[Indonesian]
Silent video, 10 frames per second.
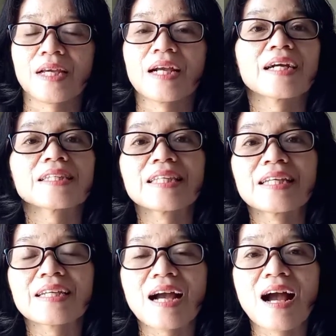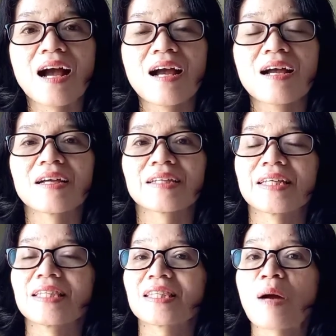Ketika
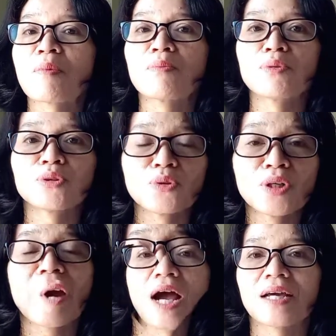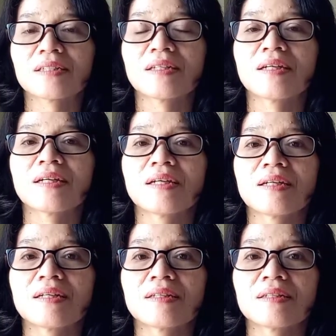kita membutuhkan pertolongan
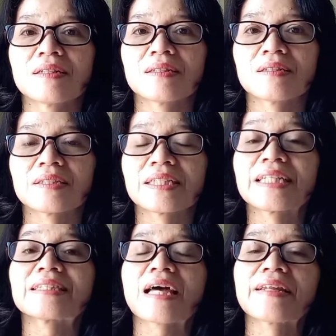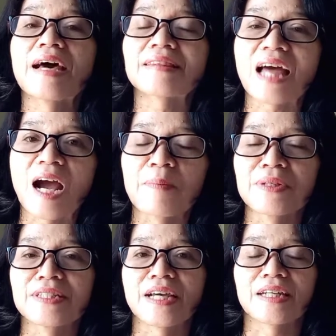Tuhan, kita datang
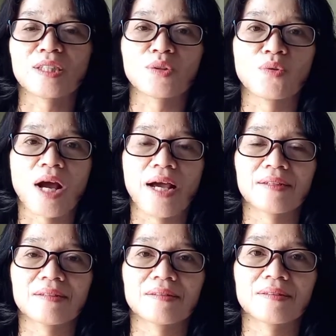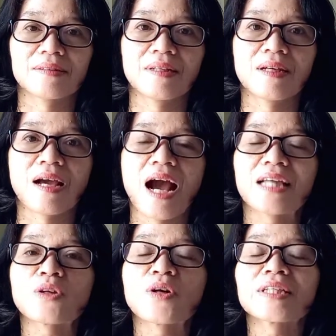mencari Tuhan.
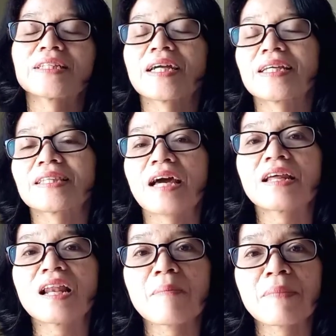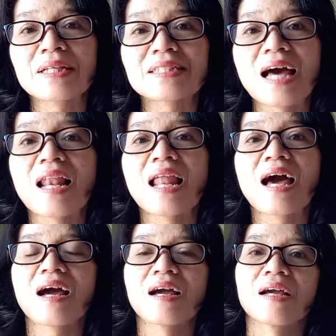Atau ketika kita adalah
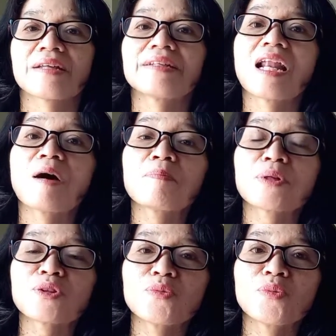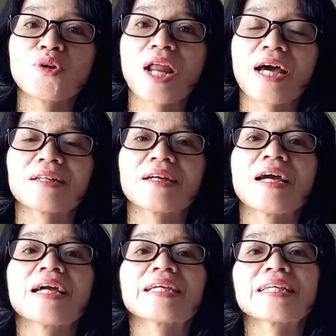masalah dalam pergumulan,
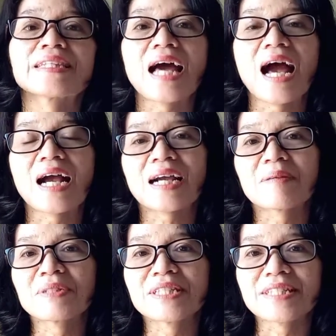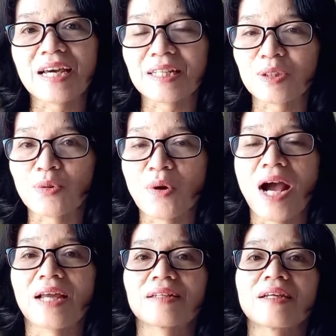kita akan mencari
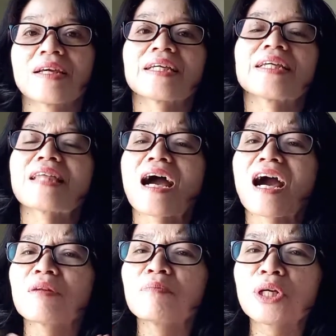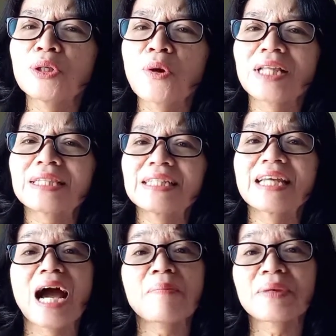Tuhan. Kita akan berdoa
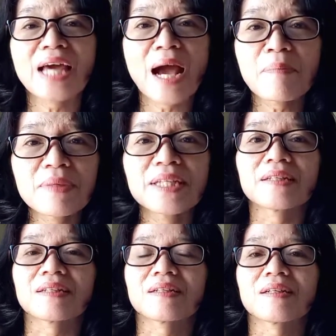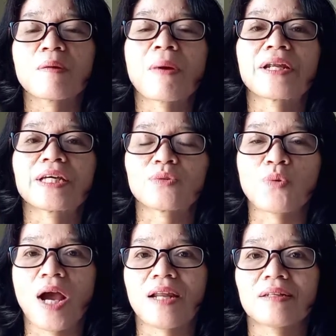tidak amin-amin kepada
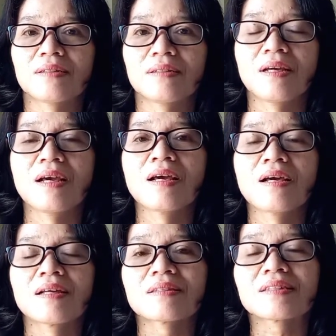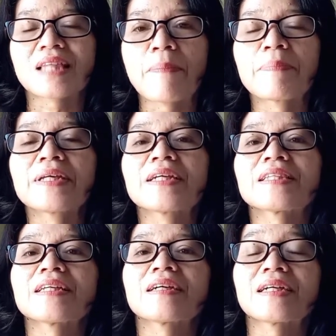Tuhan. Tetapi
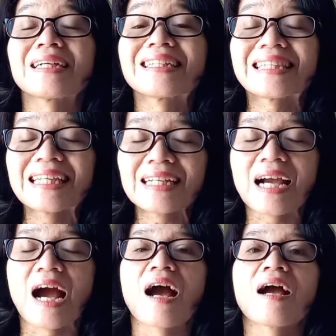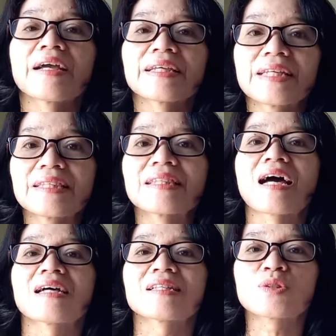ketika
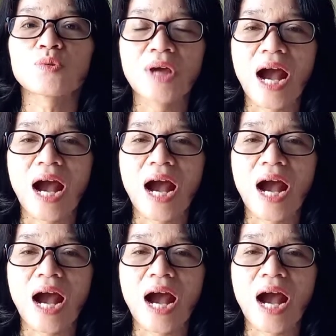kita sudah